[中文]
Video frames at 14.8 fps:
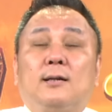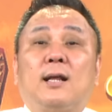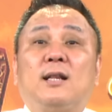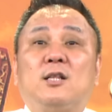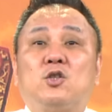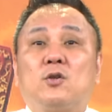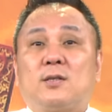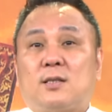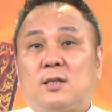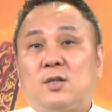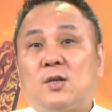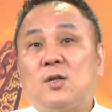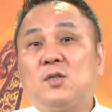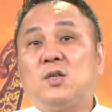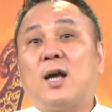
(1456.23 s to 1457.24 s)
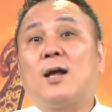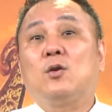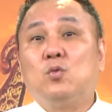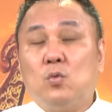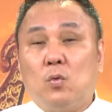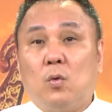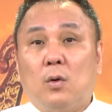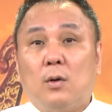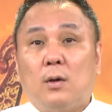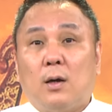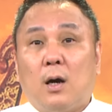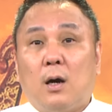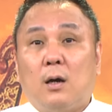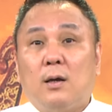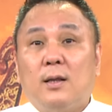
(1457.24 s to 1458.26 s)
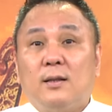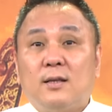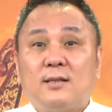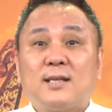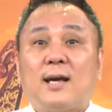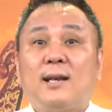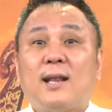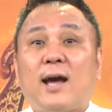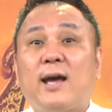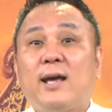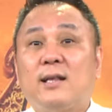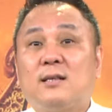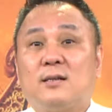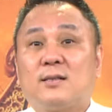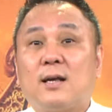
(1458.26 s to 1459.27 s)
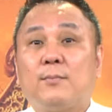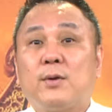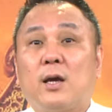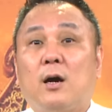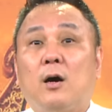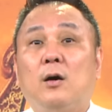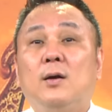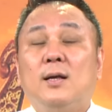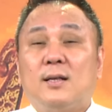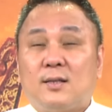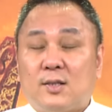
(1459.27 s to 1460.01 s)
那你就直接加入我啊，你在赖 at 上面哈，